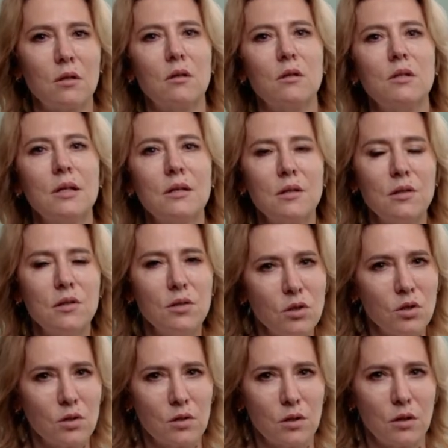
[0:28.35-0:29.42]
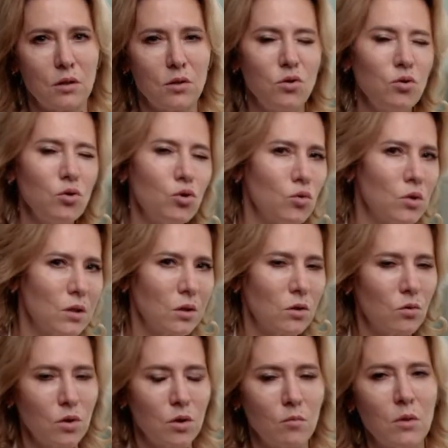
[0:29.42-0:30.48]
диагностических, чуть-чуть
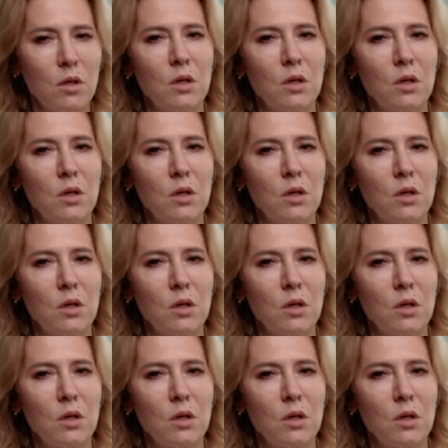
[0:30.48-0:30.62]
затронем,